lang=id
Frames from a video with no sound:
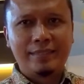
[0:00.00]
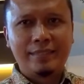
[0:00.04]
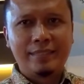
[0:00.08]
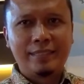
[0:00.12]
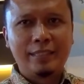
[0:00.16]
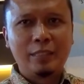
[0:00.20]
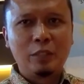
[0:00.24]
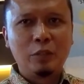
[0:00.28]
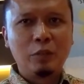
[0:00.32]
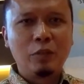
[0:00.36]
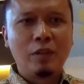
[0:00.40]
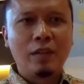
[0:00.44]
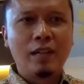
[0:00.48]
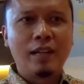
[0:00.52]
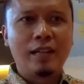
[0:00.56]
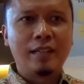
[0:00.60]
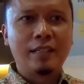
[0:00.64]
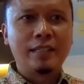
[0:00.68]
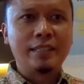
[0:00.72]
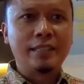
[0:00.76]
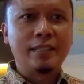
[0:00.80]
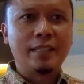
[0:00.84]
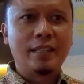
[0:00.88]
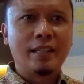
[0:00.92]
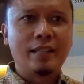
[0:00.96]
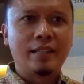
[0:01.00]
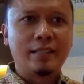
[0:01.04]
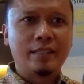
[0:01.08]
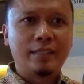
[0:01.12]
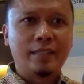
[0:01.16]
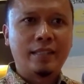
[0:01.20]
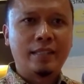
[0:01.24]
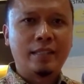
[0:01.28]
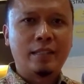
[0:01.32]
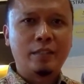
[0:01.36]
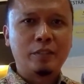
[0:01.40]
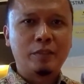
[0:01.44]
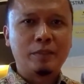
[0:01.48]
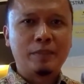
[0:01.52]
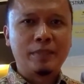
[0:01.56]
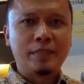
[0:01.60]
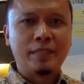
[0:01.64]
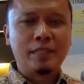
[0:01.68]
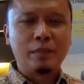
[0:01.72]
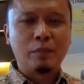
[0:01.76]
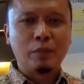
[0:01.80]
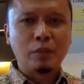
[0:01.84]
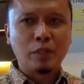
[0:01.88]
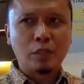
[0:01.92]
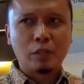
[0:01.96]
Jadi dua hal ini yang harus
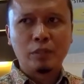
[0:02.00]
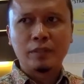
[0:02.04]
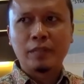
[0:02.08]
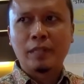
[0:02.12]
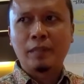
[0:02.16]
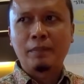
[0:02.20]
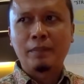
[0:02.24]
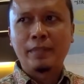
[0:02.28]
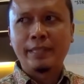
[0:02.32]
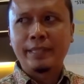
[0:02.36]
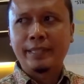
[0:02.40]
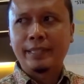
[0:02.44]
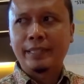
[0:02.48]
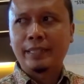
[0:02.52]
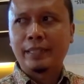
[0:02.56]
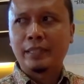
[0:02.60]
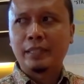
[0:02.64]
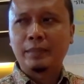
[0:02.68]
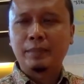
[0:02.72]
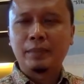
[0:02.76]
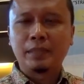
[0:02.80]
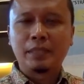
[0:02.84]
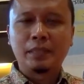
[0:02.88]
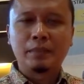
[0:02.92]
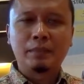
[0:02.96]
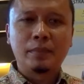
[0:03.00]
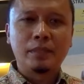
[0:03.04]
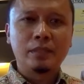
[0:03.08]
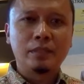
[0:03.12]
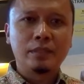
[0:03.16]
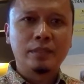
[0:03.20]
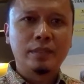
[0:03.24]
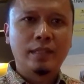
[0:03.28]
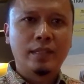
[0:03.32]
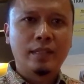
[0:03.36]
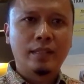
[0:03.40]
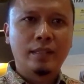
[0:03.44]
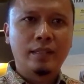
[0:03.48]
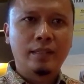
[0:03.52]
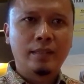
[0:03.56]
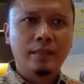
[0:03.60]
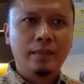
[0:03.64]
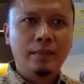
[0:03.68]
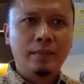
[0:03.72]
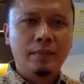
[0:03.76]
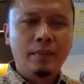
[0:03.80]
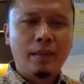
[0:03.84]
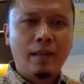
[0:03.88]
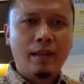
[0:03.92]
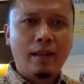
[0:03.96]
menjadi modal utama ketika teman-teman sudah
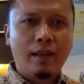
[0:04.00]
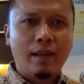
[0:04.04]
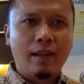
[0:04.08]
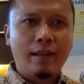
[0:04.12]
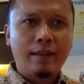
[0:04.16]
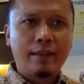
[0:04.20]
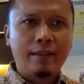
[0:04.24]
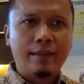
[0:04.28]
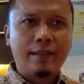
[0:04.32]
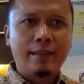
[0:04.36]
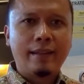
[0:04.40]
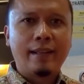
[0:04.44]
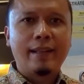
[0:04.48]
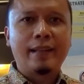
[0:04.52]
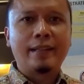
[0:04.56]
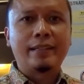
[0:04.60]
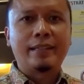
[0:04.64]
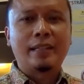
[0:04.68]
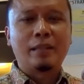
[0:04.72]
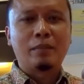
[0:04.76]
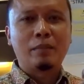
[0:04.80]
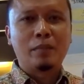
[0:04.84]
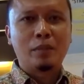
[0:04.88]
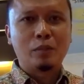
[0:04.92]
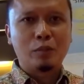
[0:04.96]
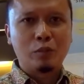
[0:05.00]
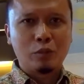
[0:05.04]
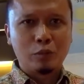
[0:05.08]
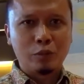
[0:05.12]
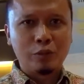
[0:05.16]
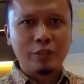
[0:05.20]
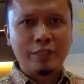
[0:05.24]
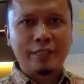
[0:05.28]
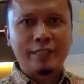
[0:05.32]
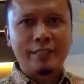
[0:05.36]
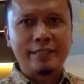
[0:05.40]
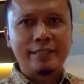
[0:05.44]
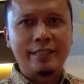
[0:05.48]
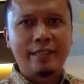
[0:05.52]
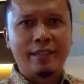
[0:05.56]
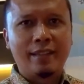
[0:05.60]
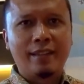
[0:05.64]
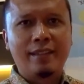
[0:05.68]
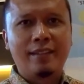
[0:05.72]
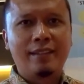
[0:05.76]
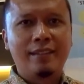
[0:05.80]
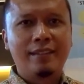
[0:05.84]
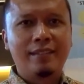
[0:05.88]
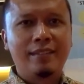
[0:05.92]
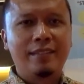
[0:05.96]
dan akan masuk ke dunia kerja.
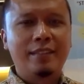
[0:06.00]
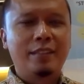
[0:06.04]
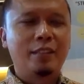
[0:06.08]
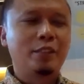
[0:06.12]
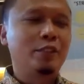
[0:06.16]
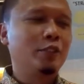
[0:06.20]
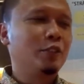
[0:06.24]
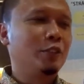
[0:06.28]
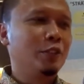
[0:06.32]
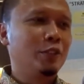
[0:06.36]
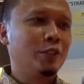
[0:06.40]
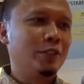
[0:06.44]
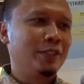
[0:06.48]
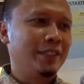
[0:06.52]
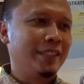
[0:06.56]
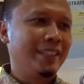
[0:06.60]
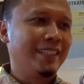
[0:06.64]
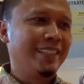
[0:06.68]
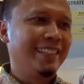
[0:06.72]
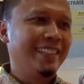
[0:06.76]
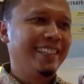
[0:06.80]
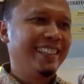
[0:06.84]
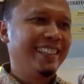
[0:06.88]
Itu dulu sih.